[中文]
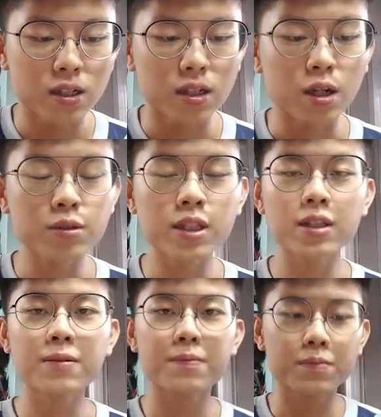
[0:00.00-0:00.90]
然后
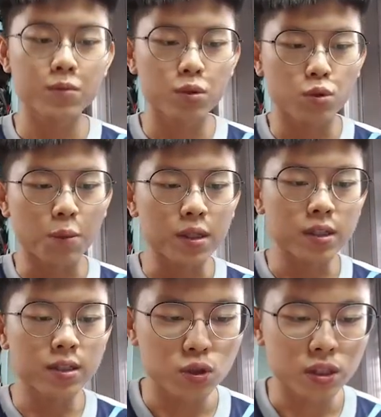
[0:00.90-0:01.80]
呢，我
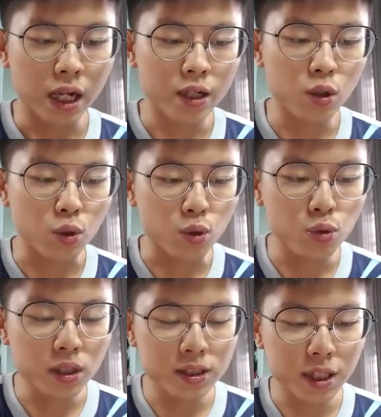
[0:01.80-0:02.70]
们拿来巩固
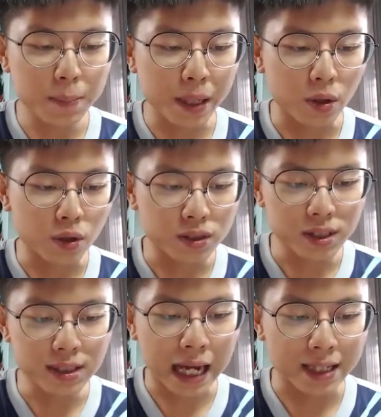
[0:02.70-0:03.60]
的这个表哦，是
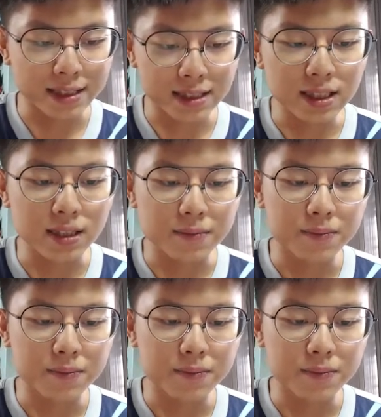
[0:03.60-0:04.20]
打直的。